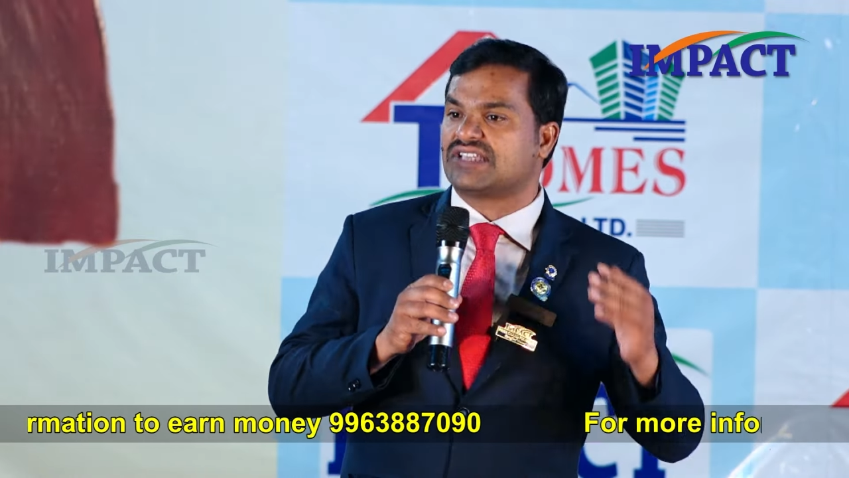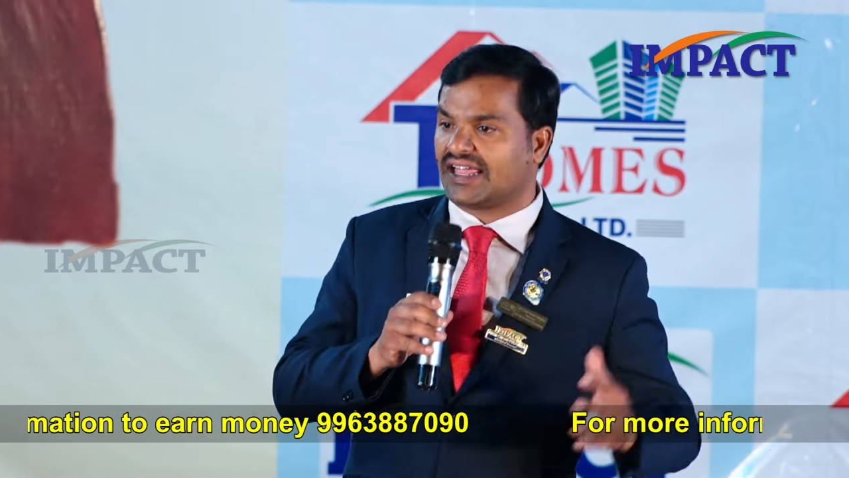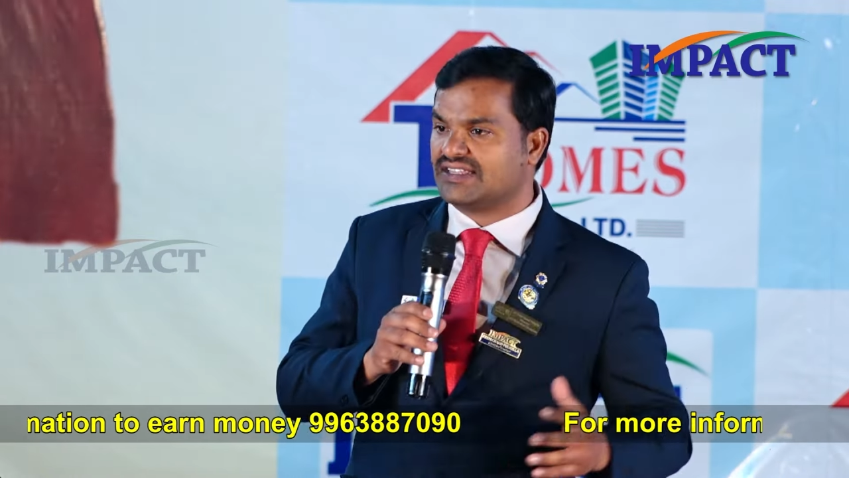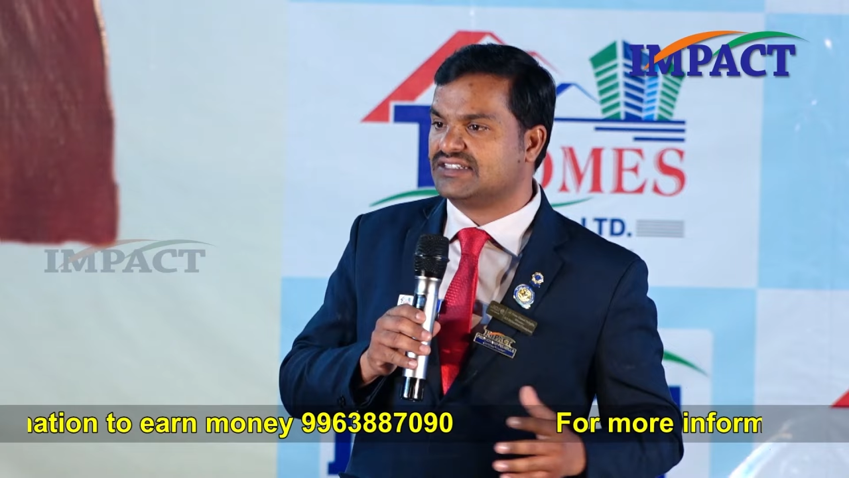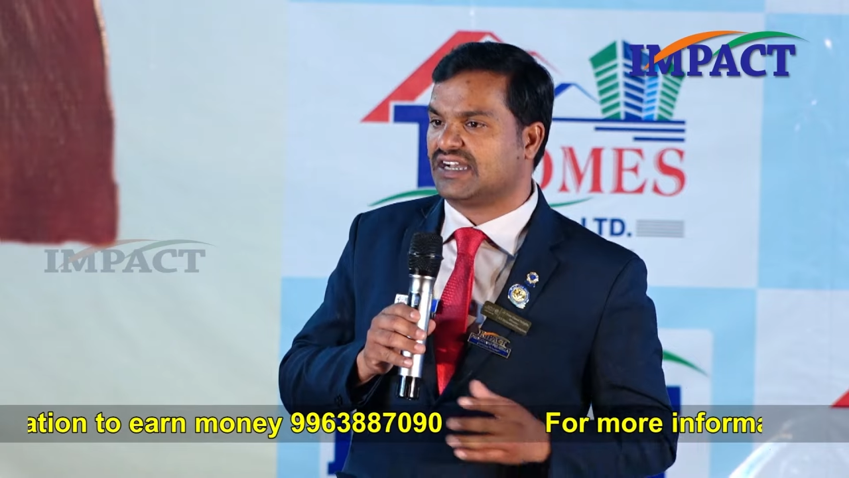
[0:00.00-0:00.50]

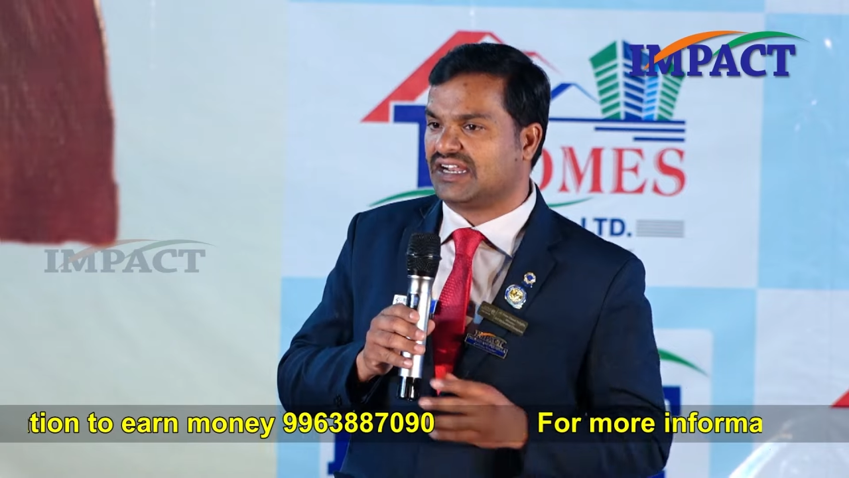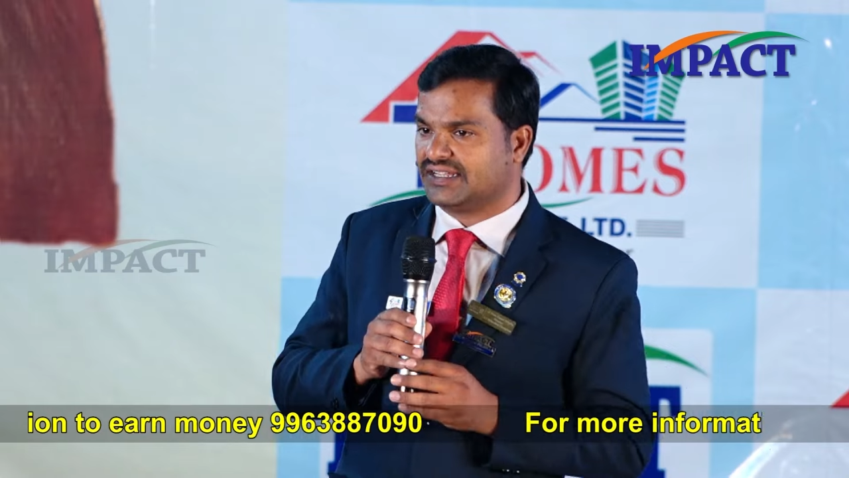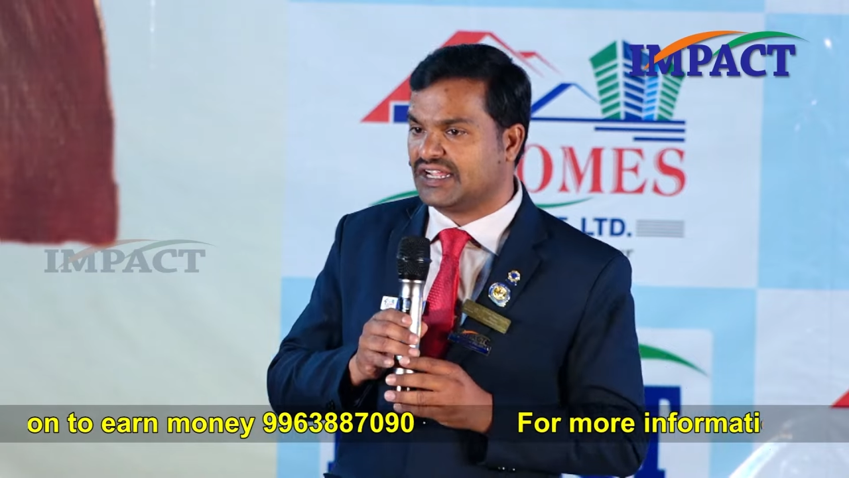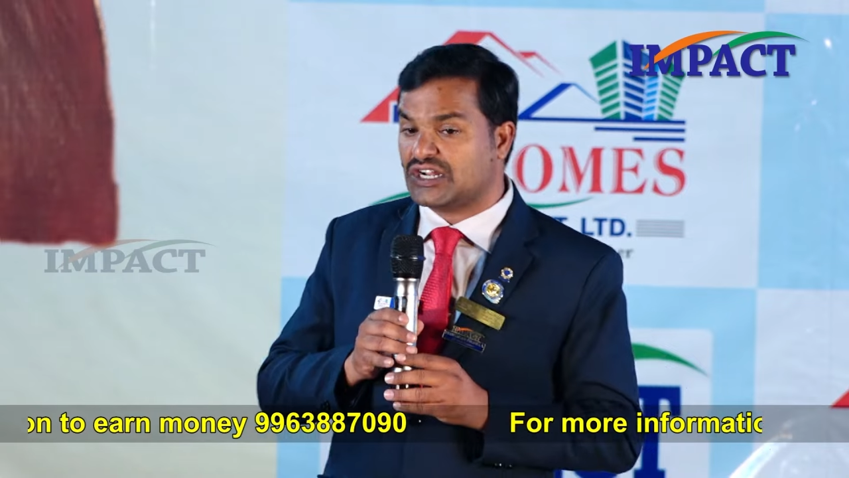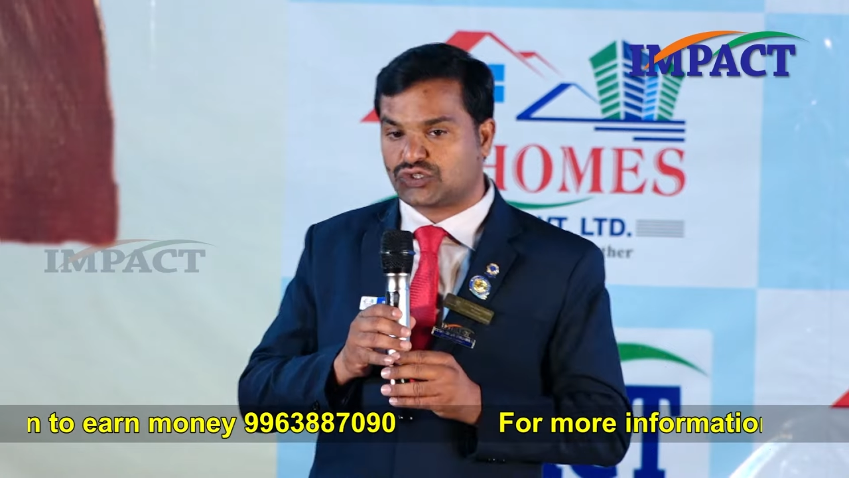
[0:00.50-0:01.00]
సాధించాలి
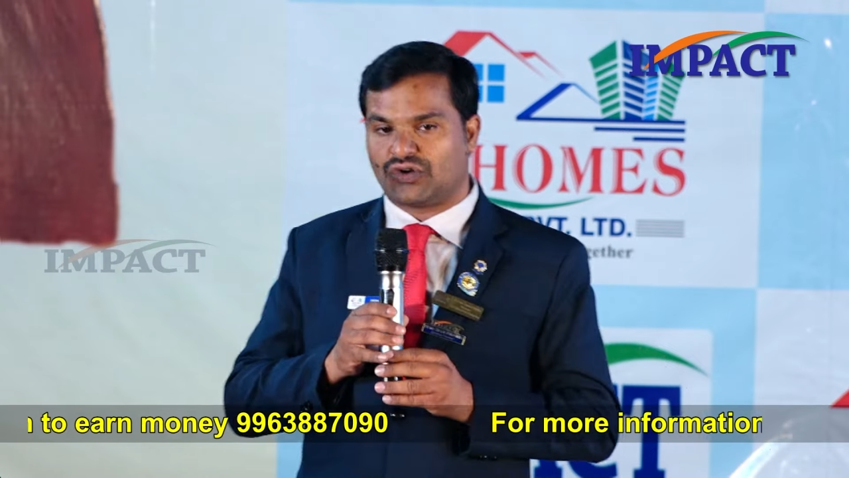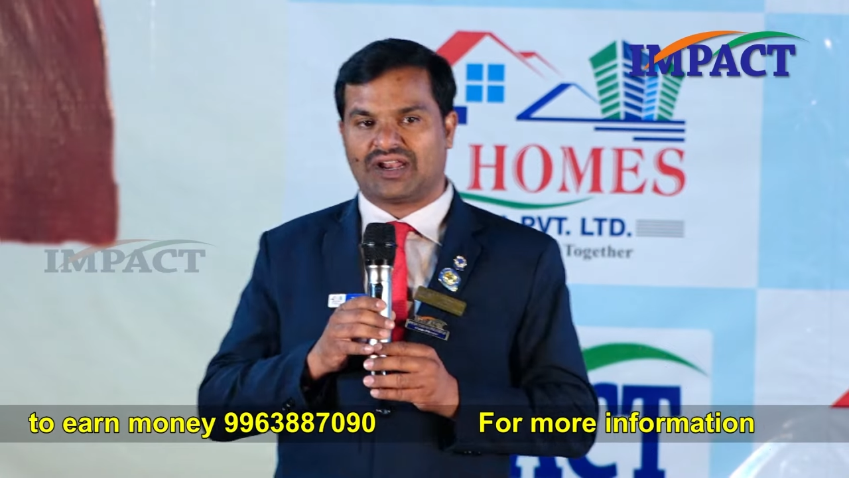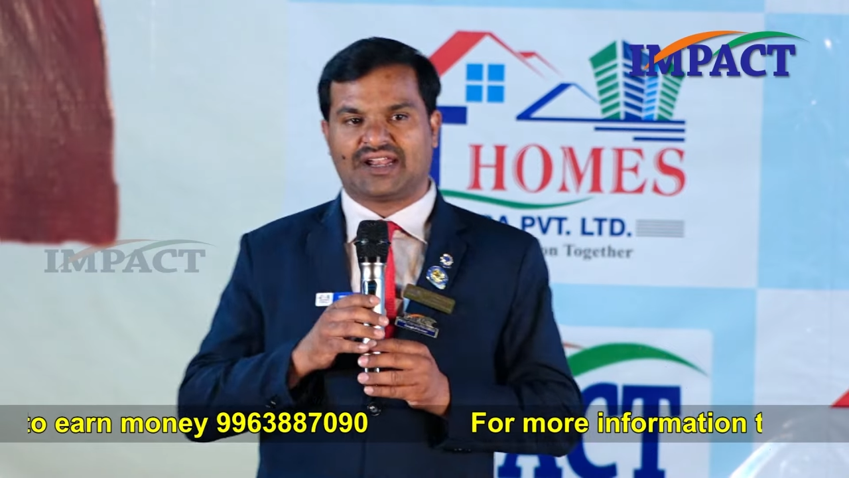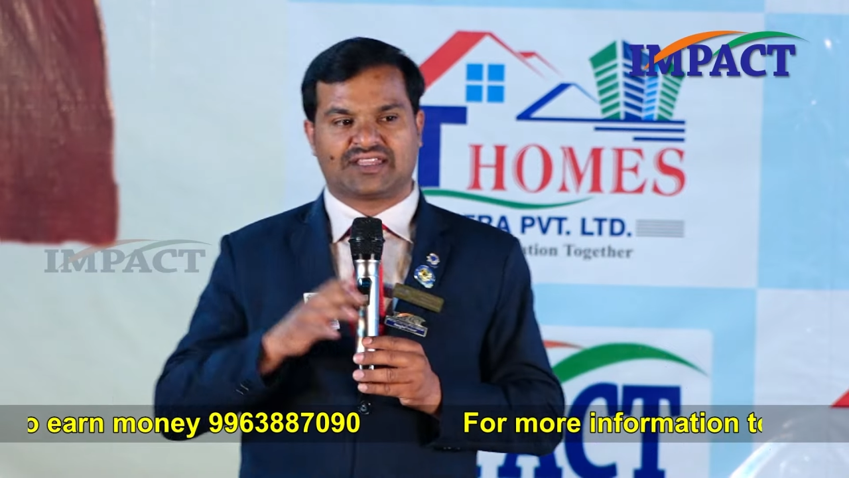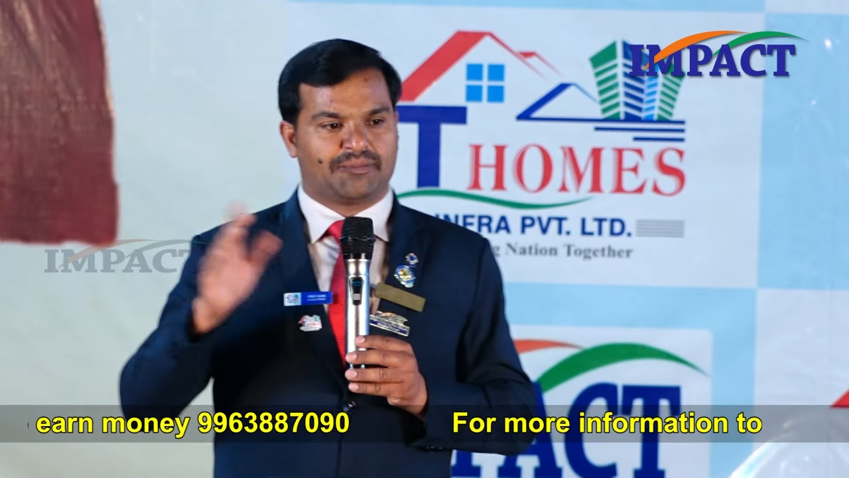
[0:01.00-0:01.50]

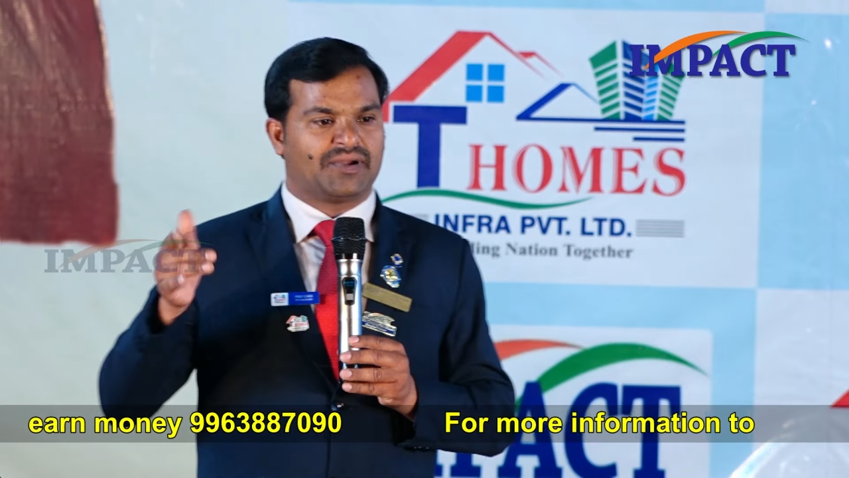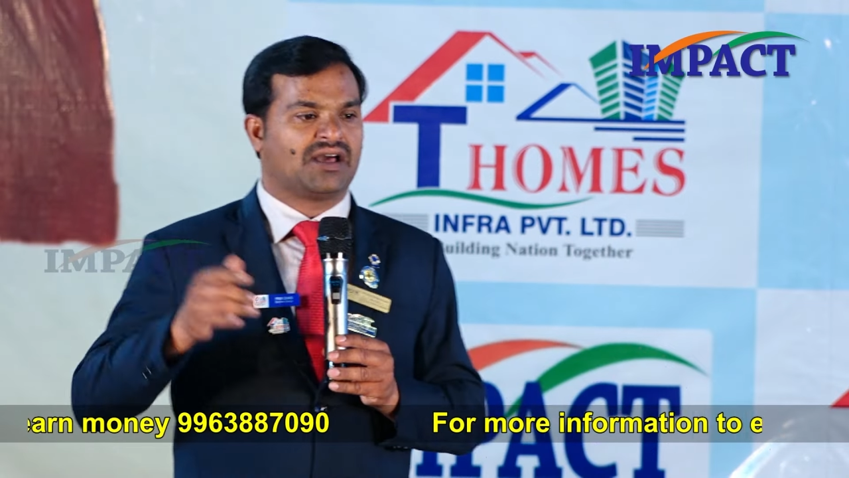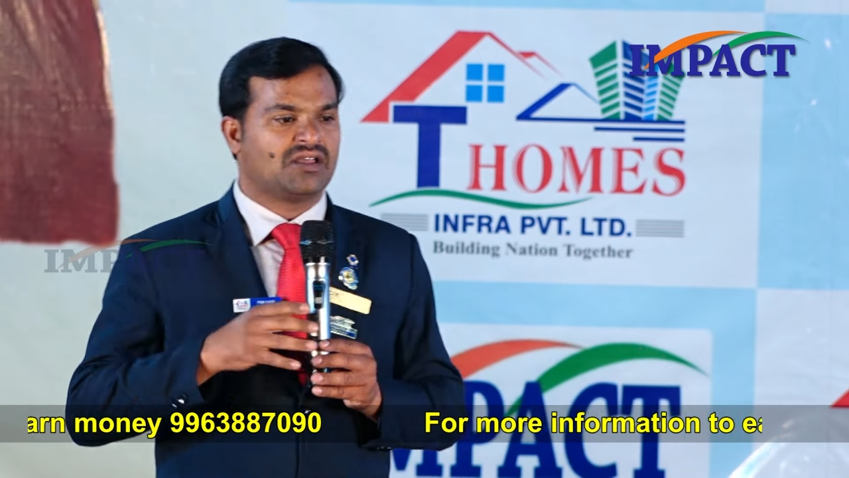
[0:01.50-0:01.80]
నేర్చుకోవాలని తపన